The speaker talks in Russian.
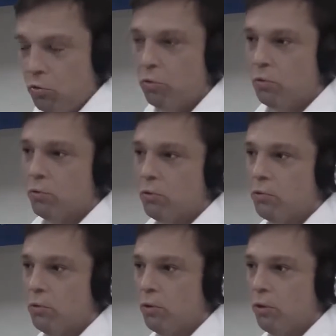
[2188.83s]

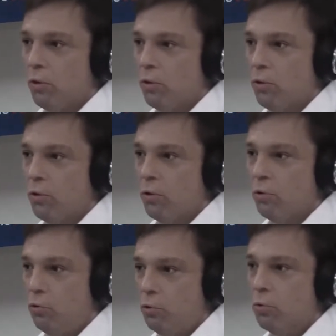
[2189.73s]
Коллективизм-то какой, а?
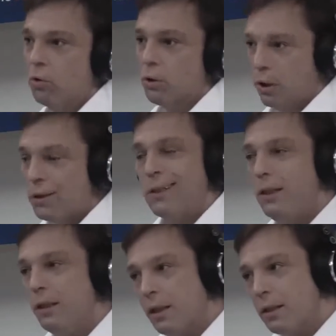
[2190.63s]
Думаю, да? это
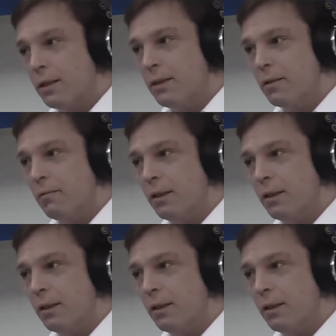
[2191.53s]
солидарность называется.